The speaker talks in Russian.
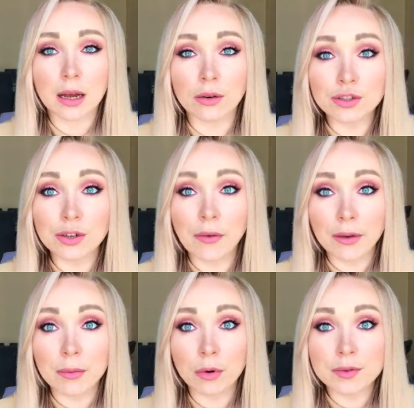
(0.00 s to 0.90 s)
Короче
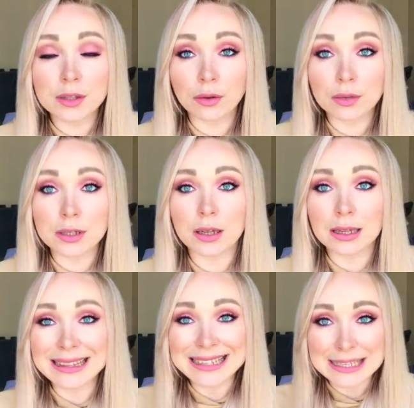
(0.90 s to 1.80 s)
говоря, брови становятся
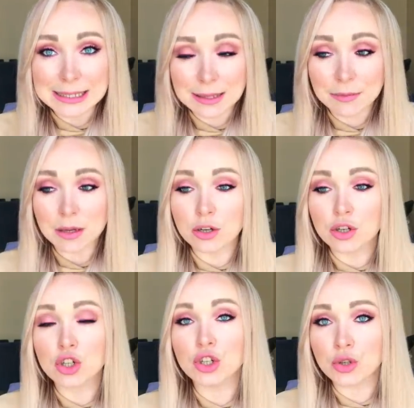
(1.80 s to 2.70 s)
лысыми,
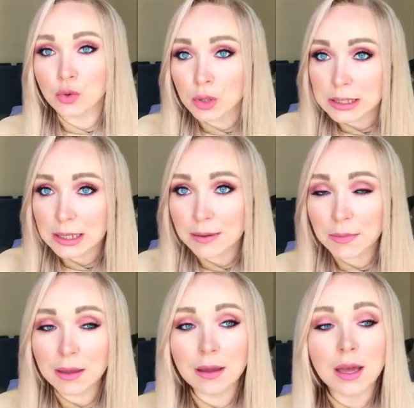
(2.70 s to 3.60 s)

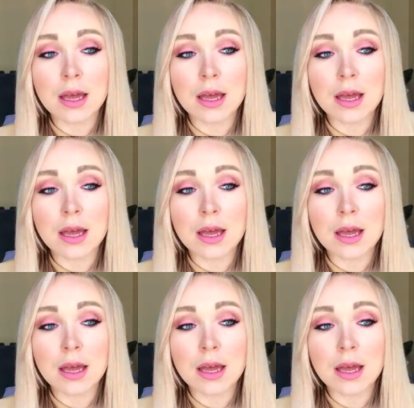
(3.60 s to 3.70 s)
жесткими,